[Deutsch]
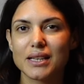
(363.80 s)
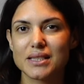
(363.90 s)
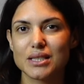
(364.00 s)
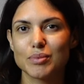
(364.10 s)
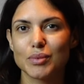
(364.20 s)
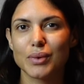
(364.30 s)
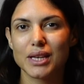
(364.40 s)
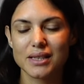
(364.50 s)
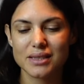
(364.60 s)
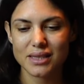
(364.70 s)
der sich mit mir
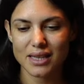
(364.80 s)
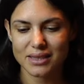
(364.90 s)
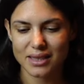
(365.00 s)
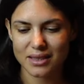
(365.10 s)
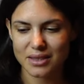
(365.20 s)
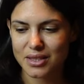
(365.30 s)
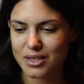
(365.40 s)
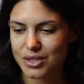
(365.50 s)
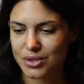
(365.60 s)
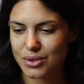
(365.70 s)
hinsetzt an den
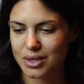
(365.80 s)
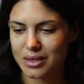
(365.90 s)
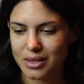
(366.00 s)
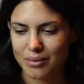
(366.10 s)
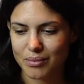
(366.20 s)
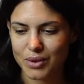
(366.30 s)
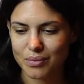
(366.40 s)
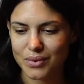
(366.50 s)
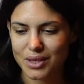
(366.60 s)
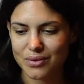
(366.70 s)
Tisch und mit
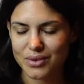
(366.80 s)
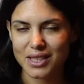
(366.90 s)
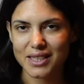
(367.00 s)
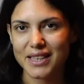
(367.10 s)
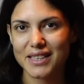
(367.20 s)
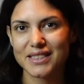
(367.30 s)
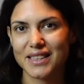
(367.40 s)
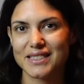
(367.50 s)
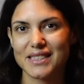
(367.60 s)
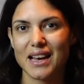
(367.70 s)
mir wie ein Kind
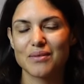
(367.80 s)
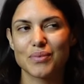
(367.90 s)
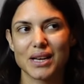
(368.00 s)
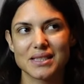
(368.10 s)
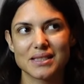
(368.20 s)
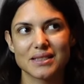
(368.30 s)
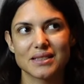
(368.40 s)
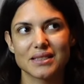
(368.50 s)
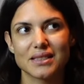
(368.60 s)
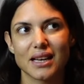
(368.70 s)
an Sachen
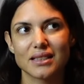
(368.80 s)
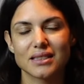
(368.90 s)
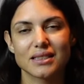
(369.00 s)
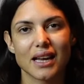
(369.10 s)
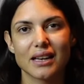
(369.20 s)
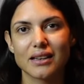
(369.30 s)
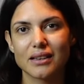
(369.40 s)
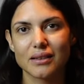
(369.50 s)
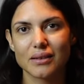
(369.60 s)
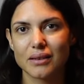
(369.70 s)
bastelt. Ich dachte, dann
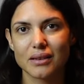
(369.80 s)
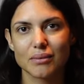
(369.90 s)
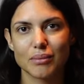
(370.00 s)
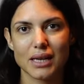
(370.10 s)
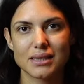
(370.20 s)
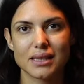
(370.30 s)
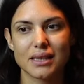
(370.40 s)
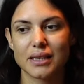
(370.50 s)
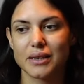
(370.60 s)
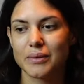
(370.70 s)
macht's
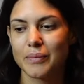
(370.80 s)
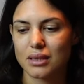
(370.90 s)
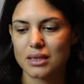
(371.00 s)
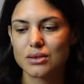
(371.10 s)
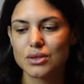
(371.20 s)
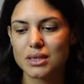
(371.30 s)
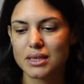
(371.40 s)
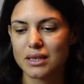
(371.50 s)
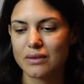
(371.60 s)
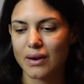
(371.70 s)
Klick. Das
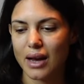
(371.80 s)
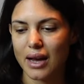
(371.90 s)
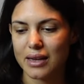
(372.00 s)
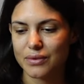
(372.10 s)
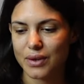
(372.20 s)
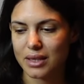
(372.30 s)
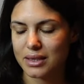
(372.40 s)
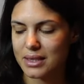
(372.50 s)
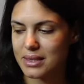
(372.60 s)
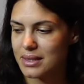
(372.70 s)
Lustige war einfach,
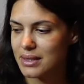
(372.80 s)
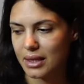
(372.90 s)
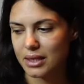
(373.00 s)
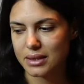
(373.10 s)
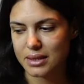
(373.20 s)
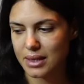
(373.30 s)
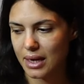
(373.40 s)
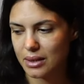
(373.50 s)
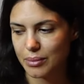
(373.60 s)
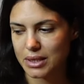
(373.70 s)
dass ich diese
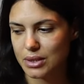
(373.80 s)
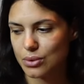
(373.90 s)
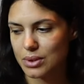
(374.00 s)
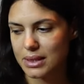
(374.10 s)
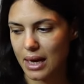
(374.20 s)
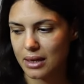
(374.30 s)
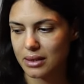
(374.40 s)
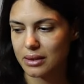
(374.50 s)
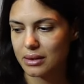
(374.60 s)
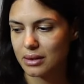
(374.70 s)

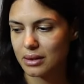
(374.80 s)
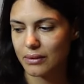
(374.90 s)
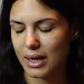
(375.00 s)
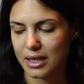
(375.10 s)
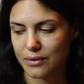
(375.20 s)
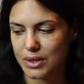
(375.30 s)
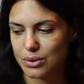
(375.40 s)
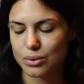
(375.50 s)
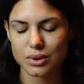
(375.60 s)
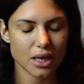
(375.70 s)
Animationssachen weiter
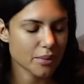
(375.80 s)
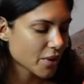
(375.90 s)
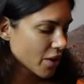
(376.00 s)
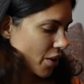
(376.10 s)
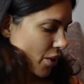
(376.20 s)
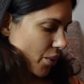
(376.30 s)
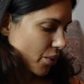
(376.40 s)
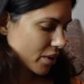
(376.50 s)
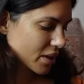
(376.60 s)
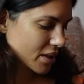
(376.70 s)
versucht habe und